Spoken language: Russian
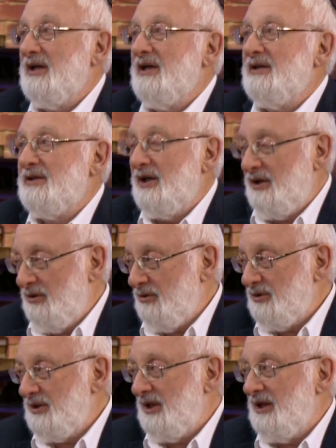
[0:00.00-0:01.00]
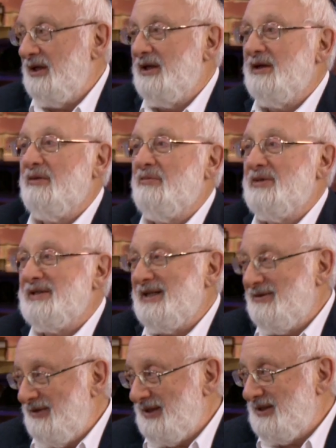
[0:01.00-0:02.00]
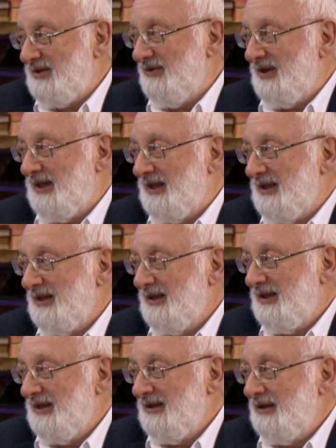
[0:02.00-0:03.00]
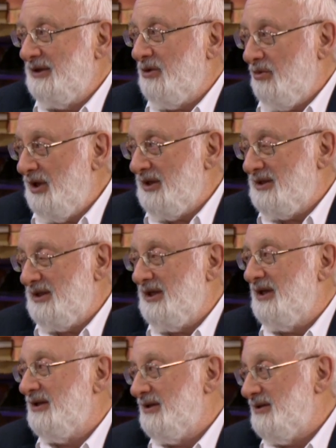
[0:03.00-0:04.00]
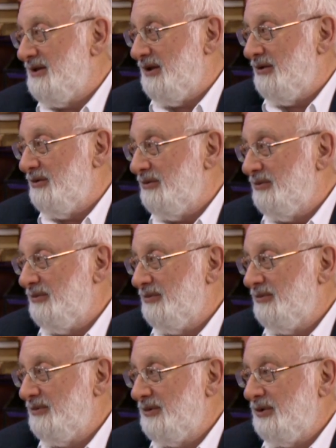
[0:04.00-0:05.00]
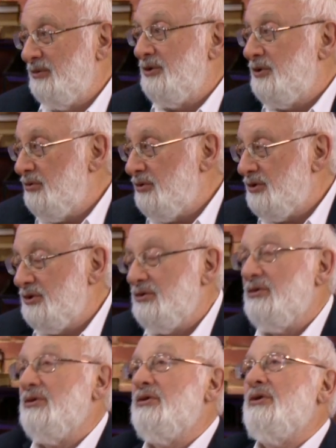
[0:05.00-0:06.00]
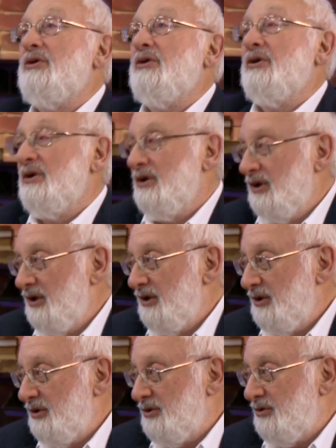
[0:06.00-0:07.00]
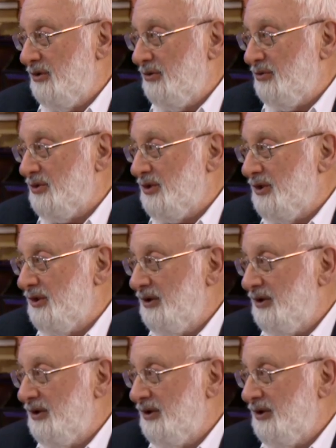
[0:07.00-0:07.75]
серьезно, безответственно надругаться, я это сделаю. Уничтожить э, еще лучше.